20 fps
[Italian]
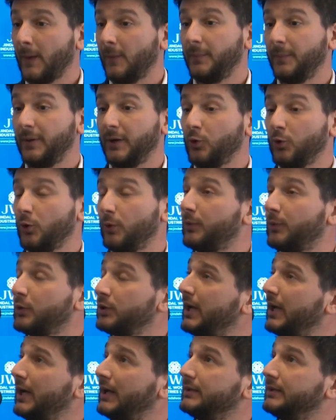per noi
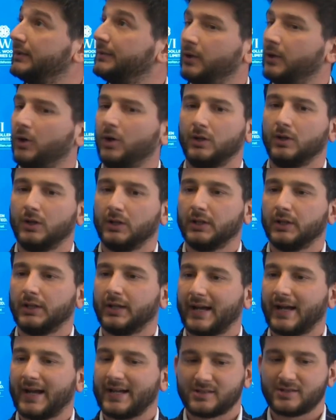importanti, però il
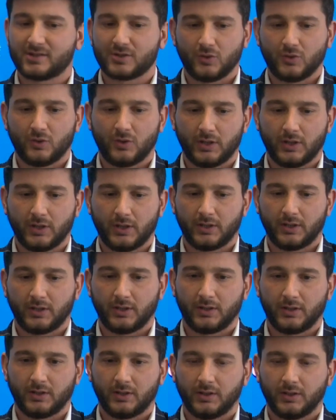ragazzo
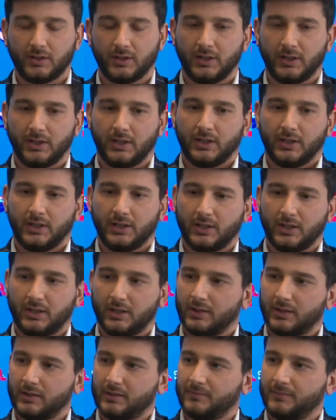eh, eh,
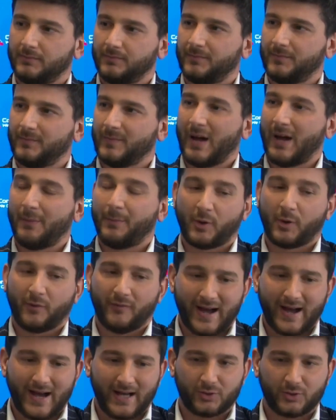ha
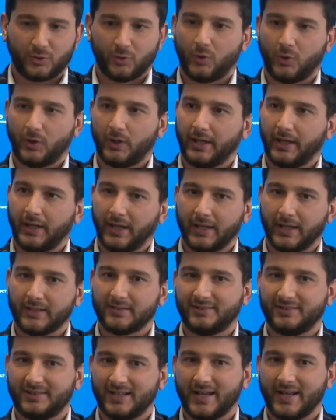provato e
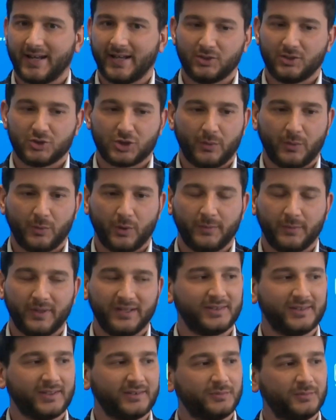si era diciamo,
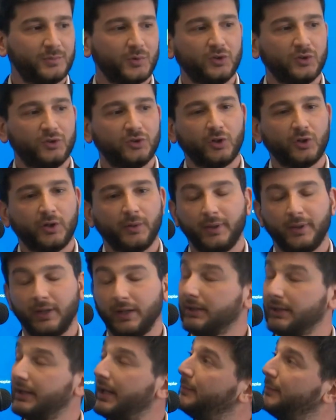rimesso a disposizione per
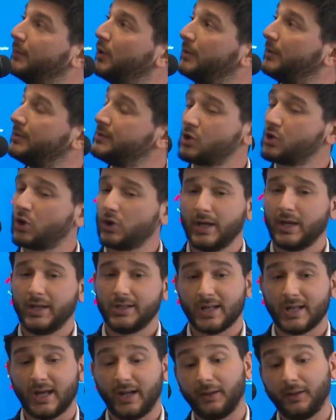il derby o la
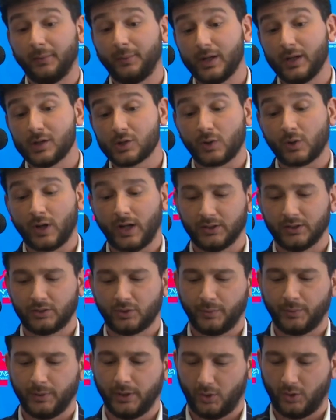Pistoiese, ha ripreso un
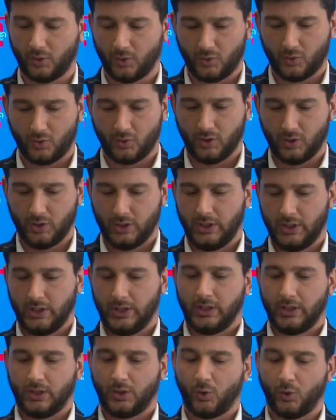altro piccolo
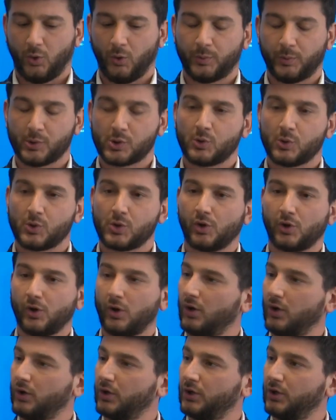colpo sul
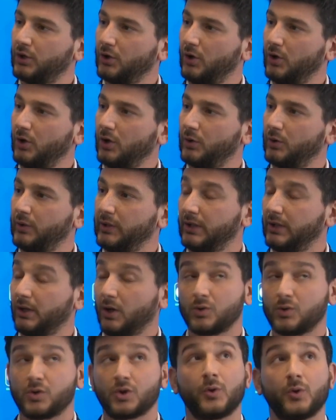ginocchio, quindi
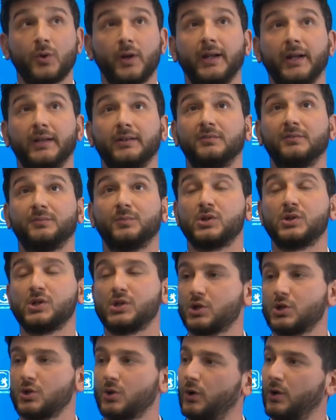oggi non era a
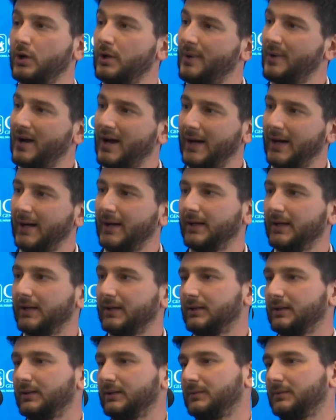disposizione, ma
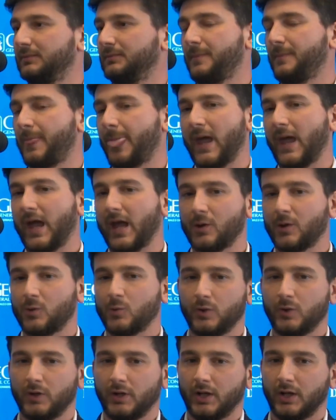ehm, è
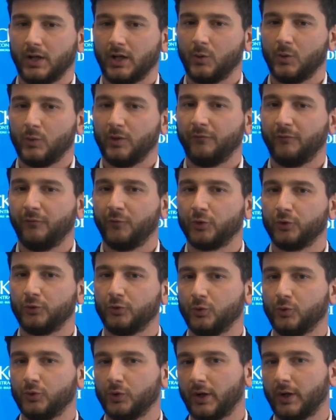un, un
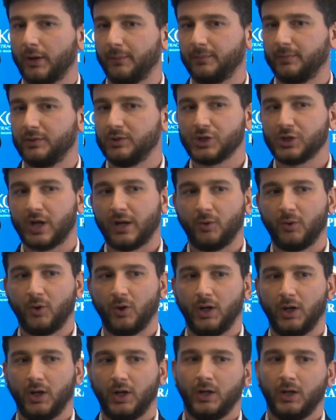infortunio che diciamo,
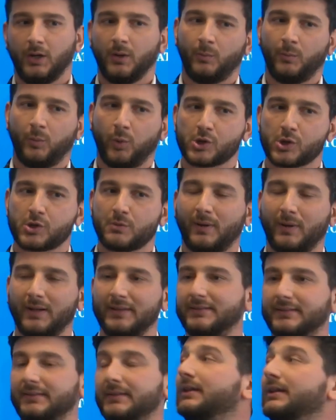può
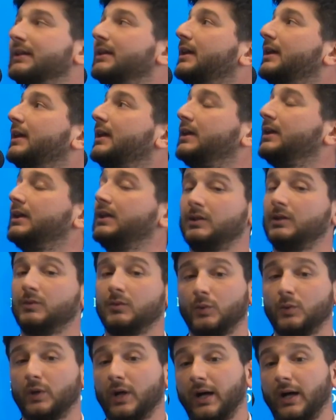smaltire in
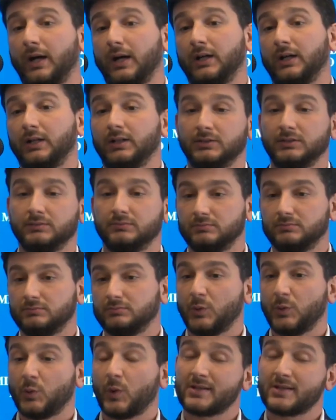una,
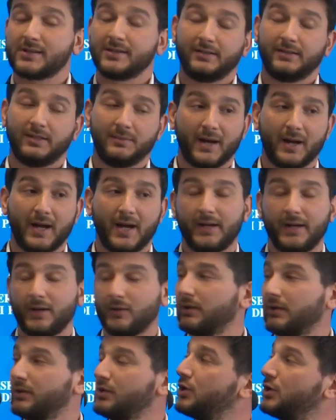in una, settimana,
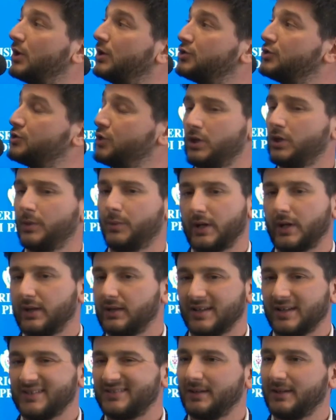una decina di giorni. Poi
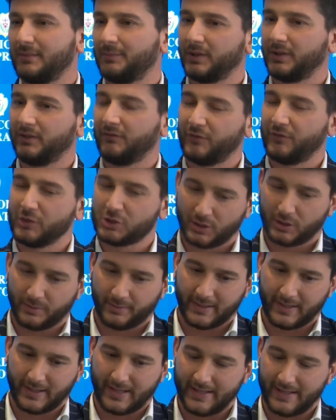è sempre difficile
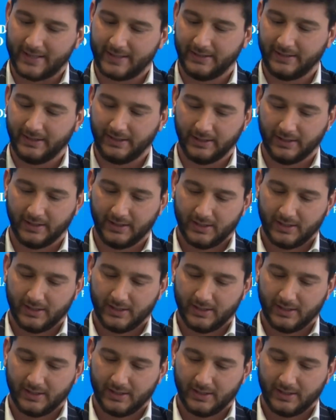parlare di